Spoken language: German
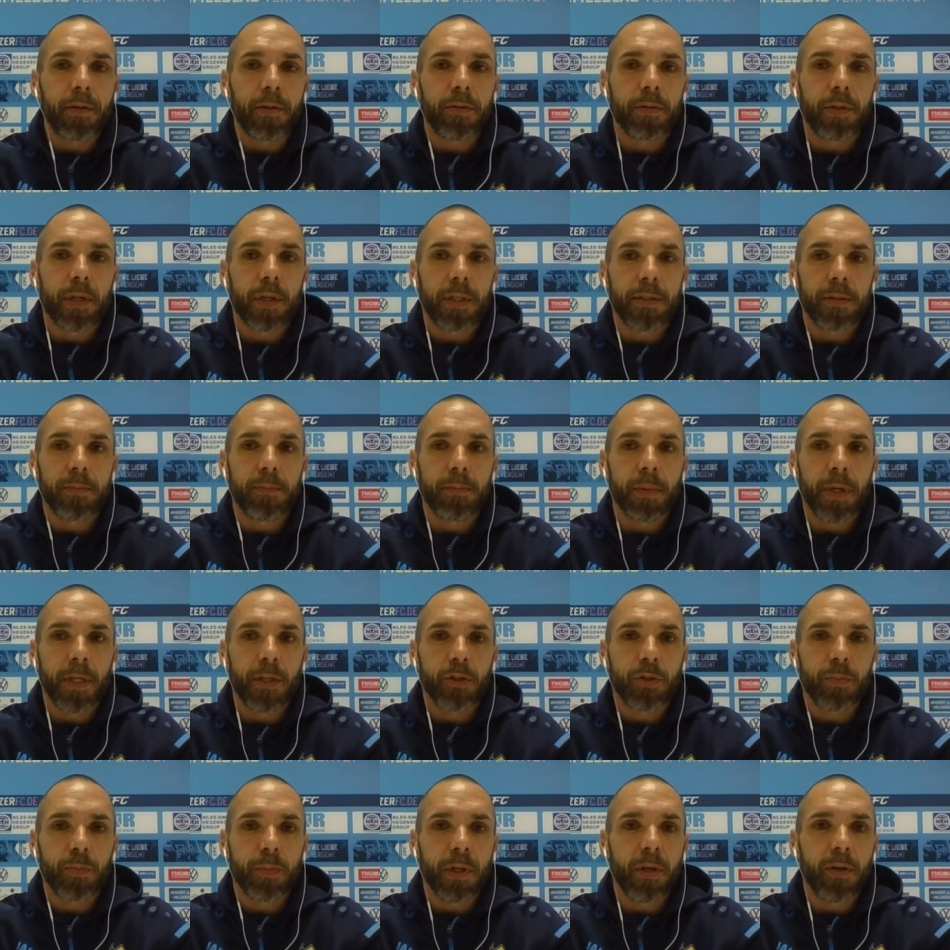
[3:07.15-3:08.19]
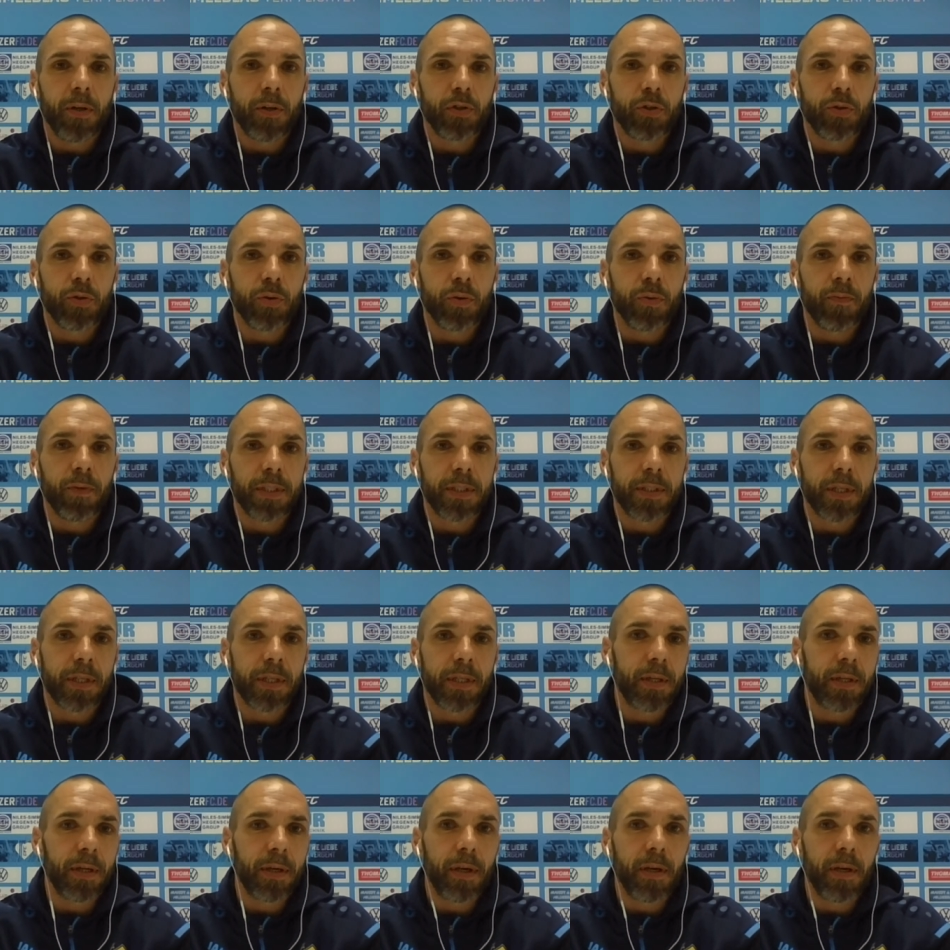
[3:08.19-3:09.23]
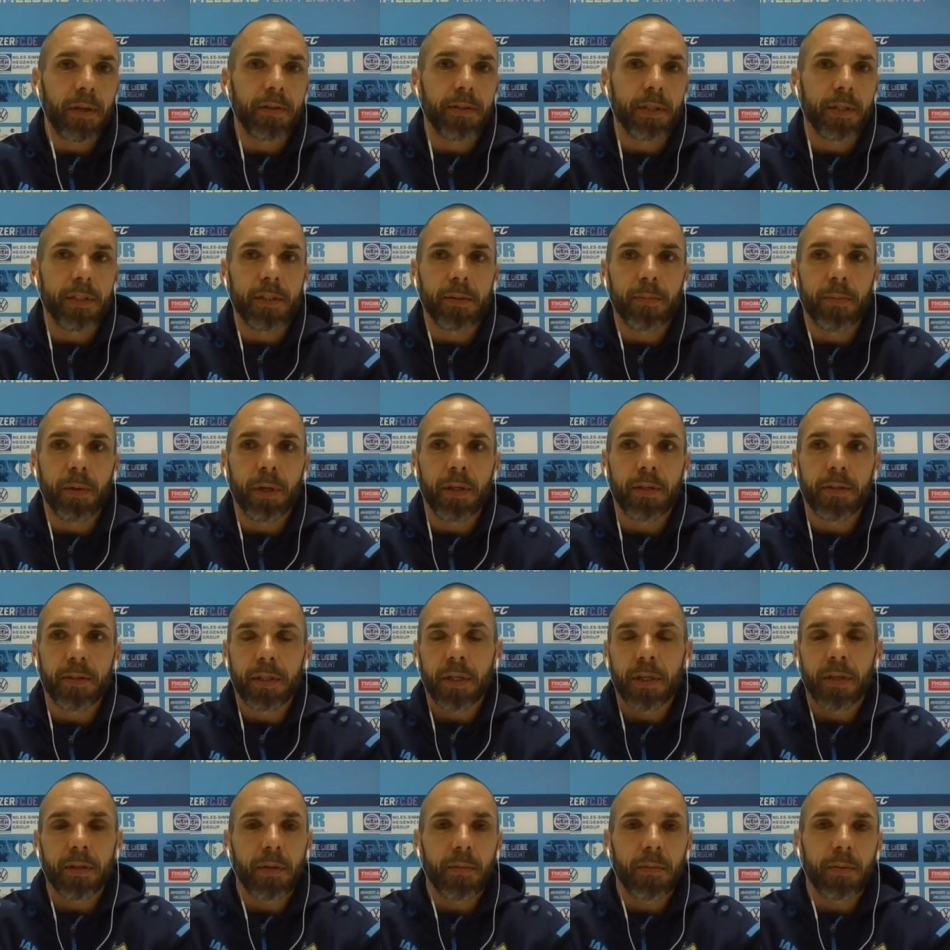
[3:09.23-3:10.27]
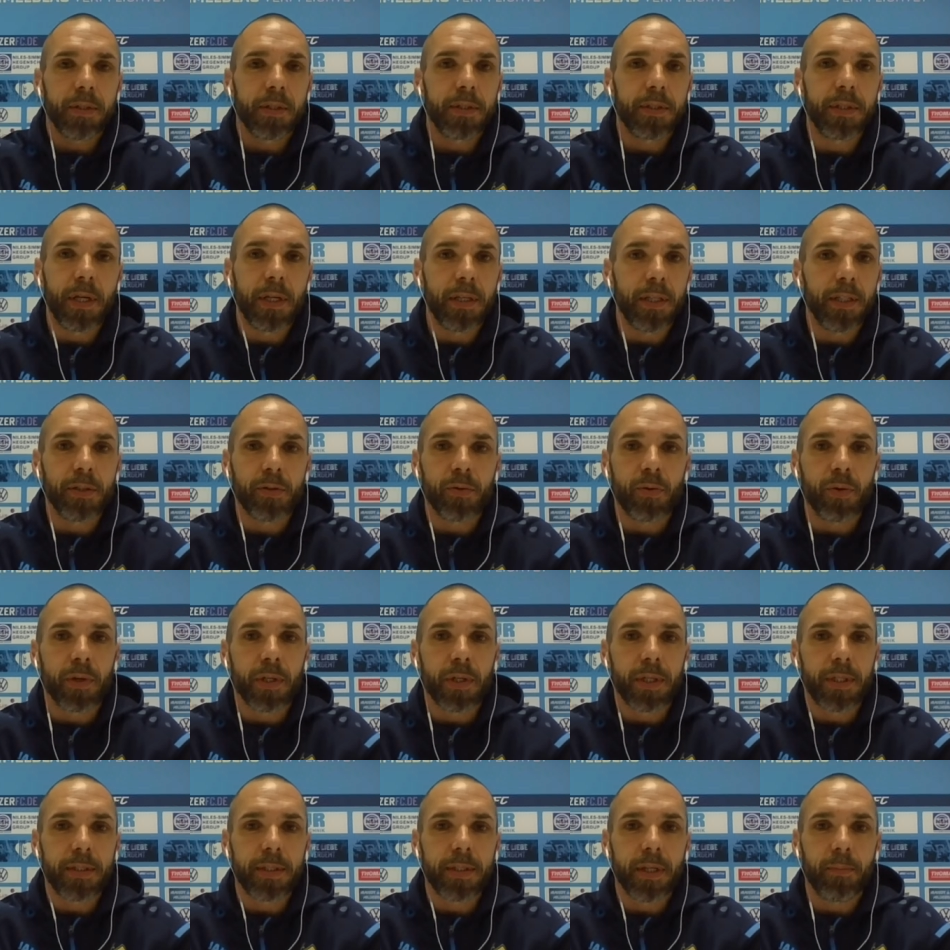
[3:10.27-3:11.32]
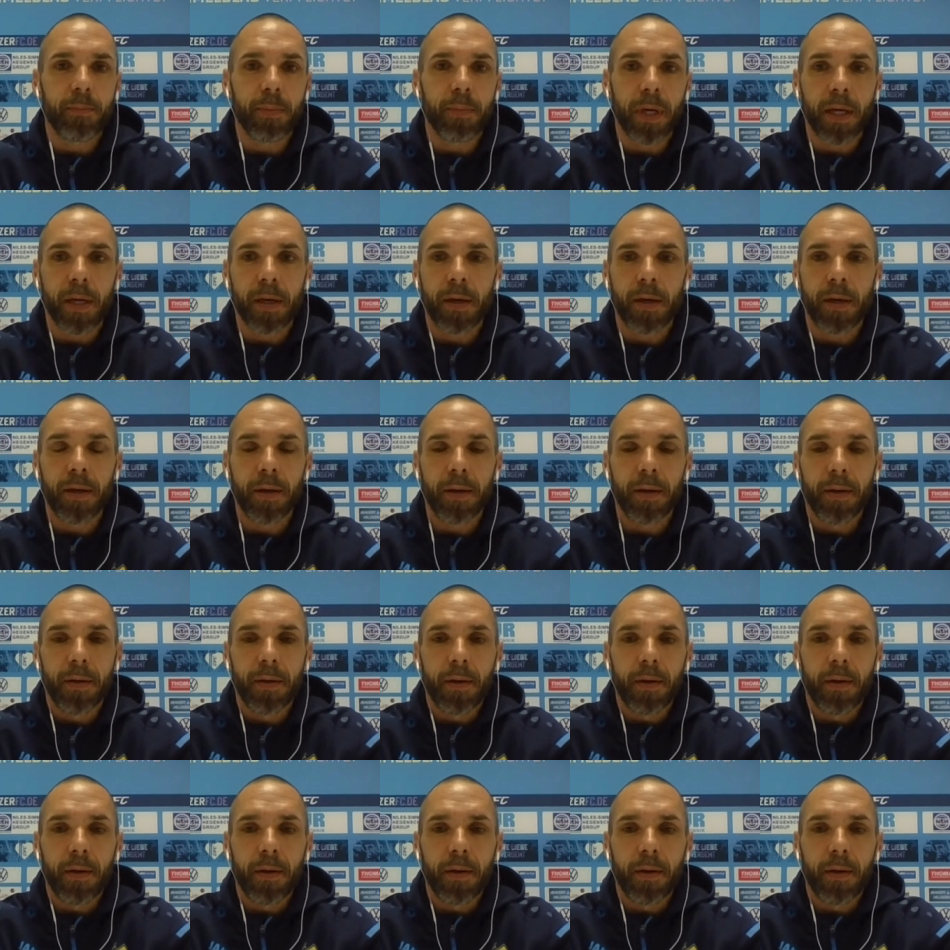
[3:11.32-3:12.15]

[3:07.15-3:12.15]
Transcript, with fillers: Also, da sind meine Spieler schon, was das angeht, sensibilisiert. Aber es ist ja nicht nur Christian Beck.